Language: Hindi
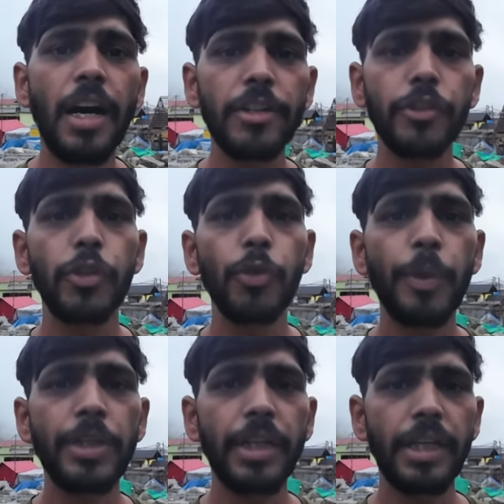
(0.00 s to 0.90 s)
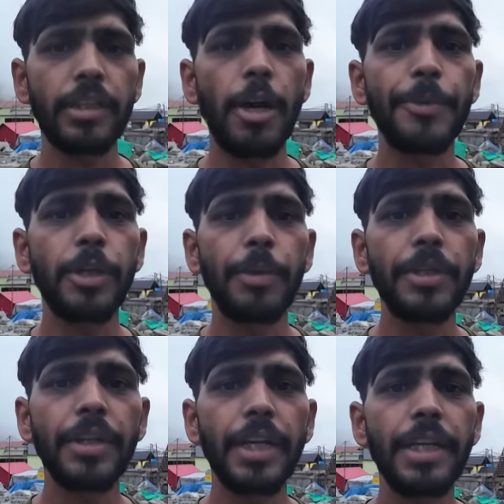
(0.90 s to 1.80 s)
आज क्यों बंद है कब तक
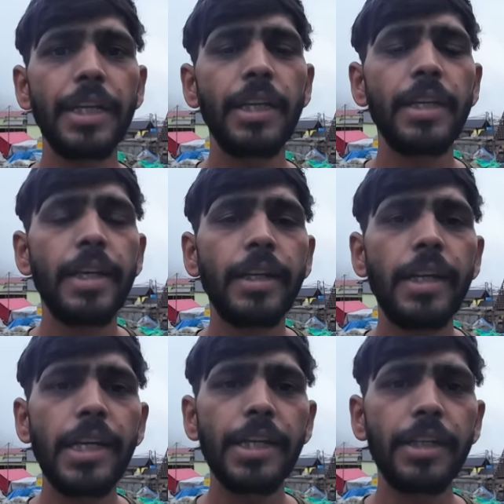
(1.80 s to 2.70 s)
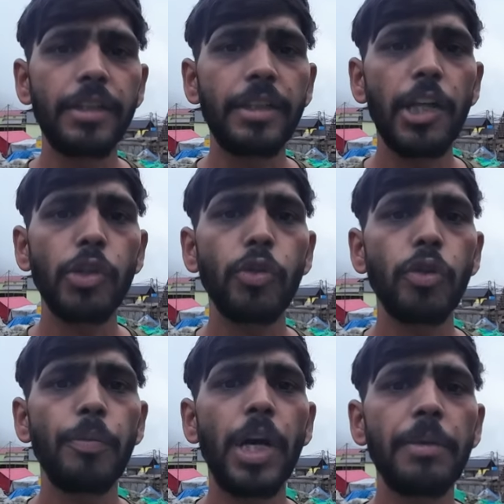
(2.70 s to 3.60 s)
बंद रहेगी लेकिन यात्रियों
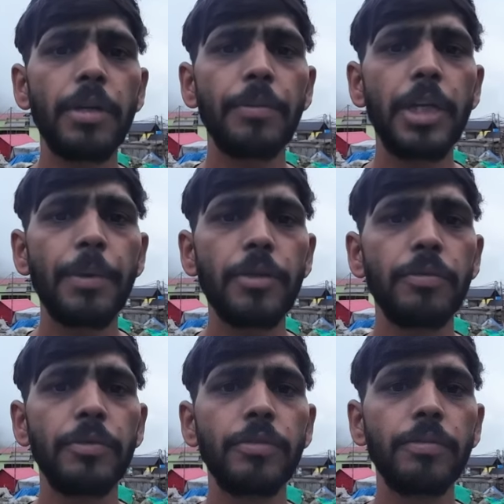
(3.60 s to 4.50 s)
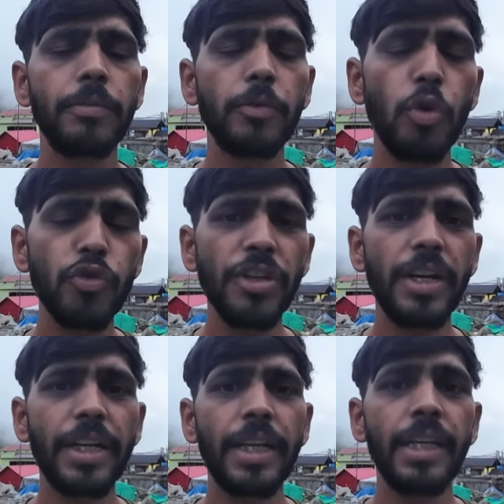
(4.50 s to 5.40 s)
के बार बार मेरे पास क्वेश्चन
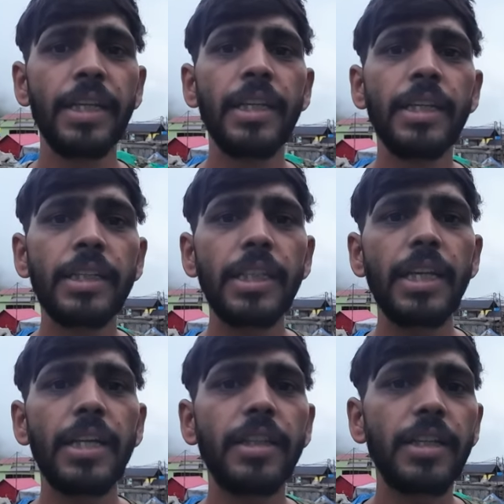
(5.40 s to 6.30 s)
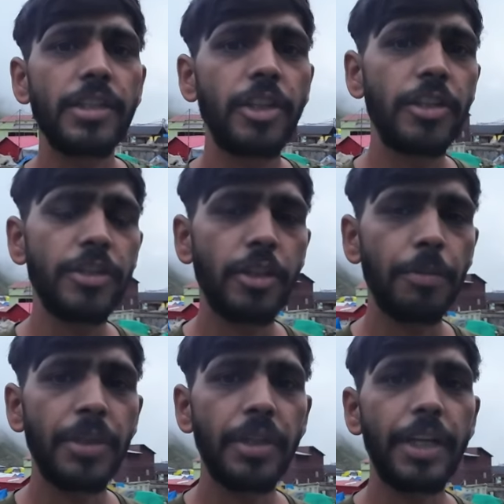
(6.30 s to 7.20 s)
आ रहे हैं कि यात्रा कितने दिन तक
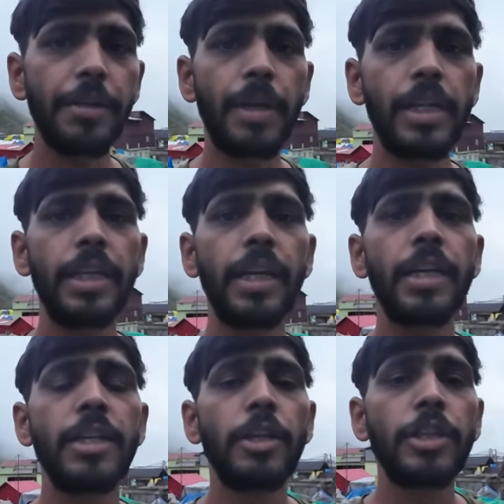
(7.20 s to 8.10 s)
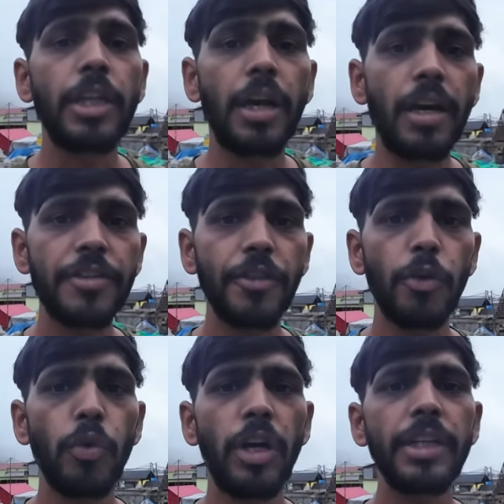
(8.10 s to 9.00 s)
बंद रहने वाली है क्या हादसा
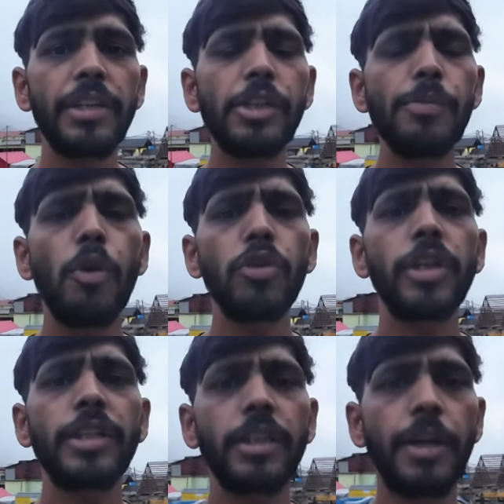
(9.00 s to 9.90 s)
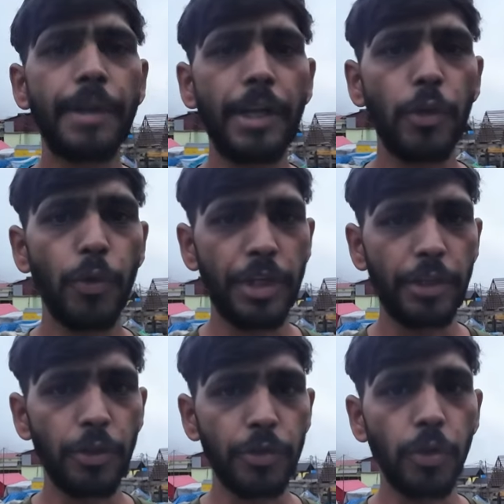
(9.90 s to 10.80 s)
हुआ यात्री बहुत ज़्यादा घबराए हुए हैं
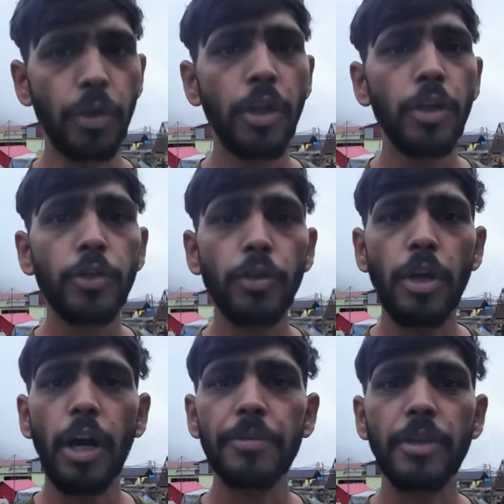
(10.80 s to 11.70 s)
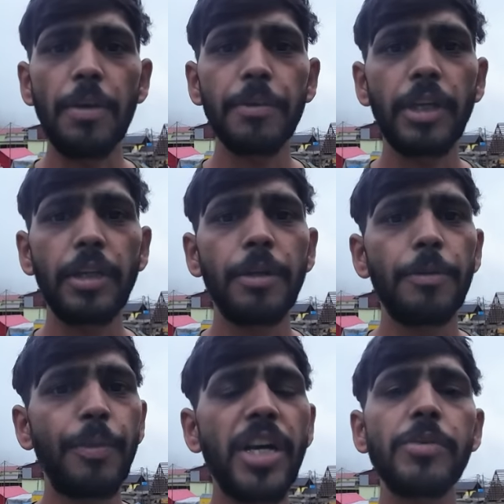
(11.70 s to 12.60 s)
दोस्तों तो अब शाम के
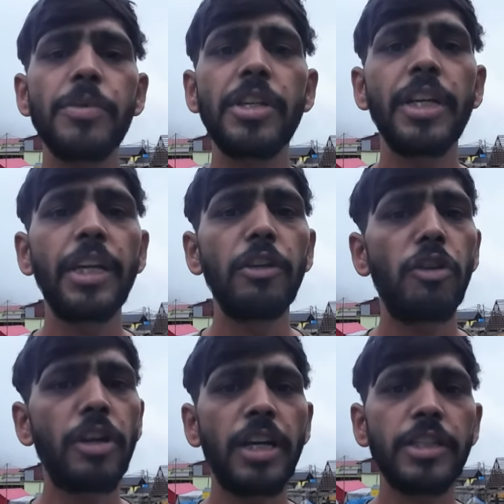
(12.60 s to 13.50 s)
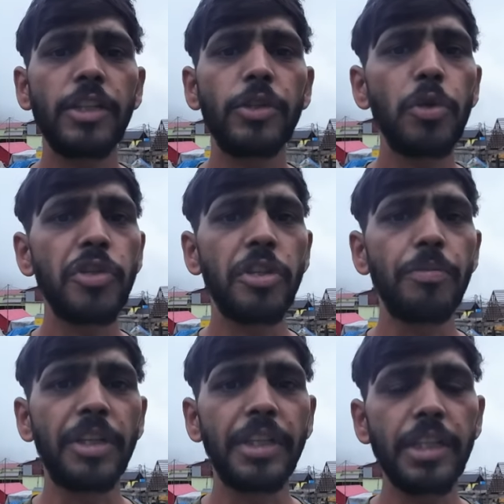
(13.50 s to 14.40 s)
पाँच बज रहे हैं और आज है दो
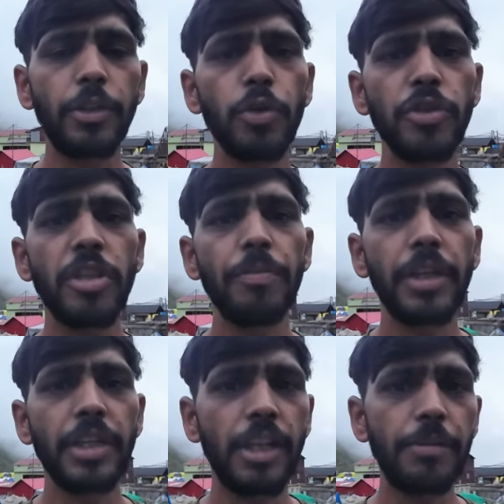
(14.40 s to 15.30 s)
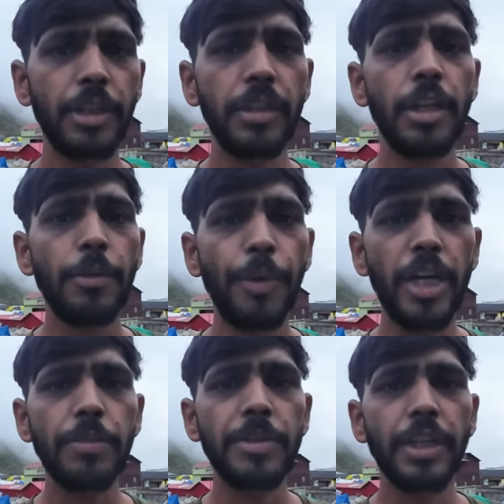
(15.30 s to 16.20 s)
सितंबर ठीक है दो सितंबर के शाम के
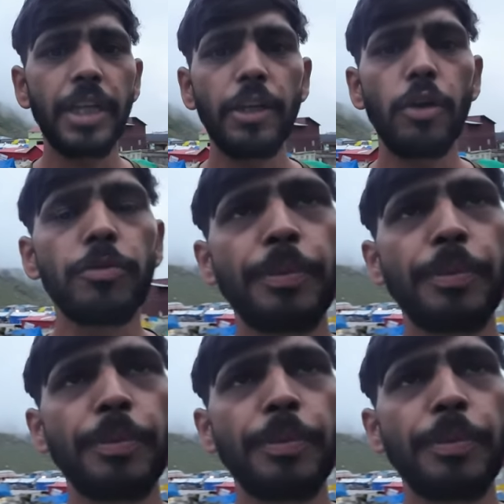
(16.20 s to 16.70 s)
पाँच बज रहे हैं और